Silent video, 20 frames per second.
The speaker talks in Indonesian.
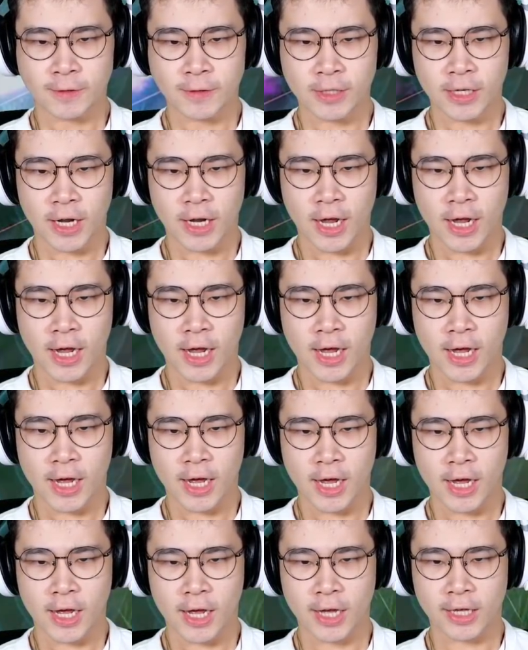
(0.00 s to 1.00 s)

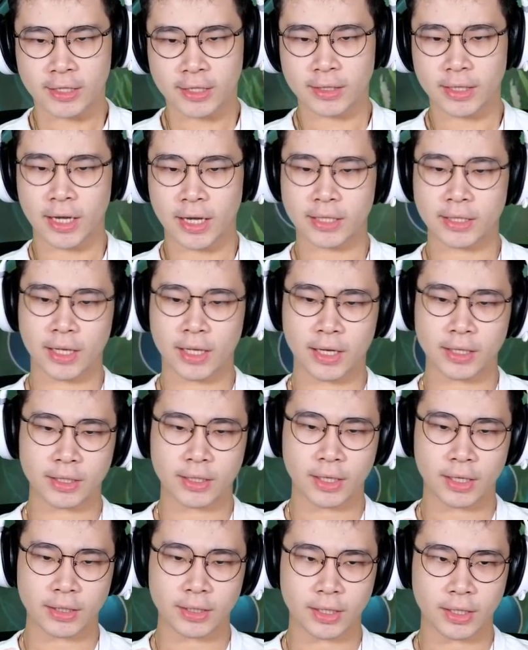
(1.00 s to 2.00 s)
nice nice nice
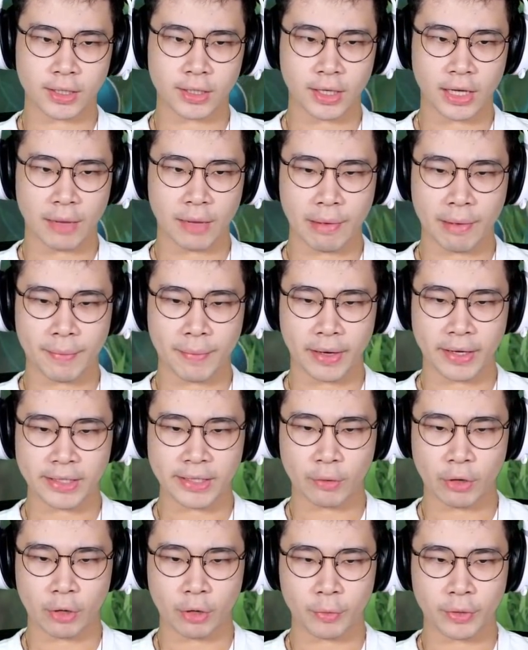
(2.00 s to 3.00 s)
nice nice Gak apa-apa guys
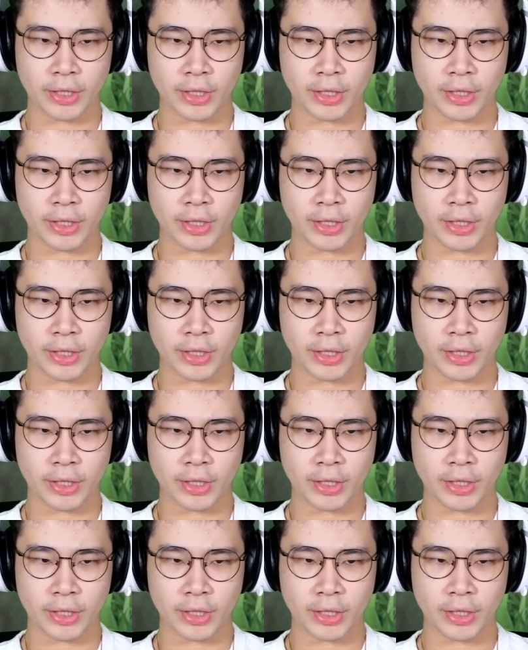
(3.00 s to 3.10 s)
ya, walaupun